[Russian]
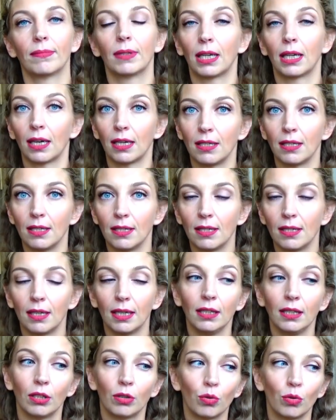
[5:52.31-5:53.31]
Родители –
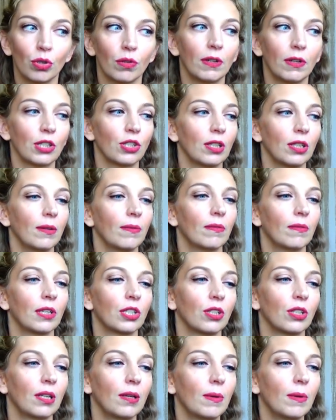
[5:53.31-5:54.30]
это тоже важный,
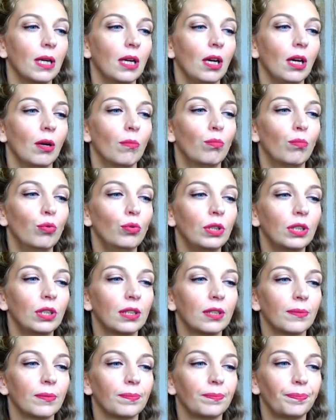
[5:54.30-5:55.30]
важный
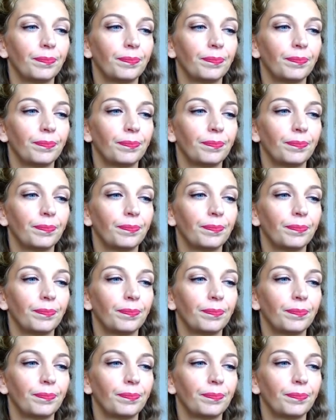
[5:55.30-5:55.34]
пункт,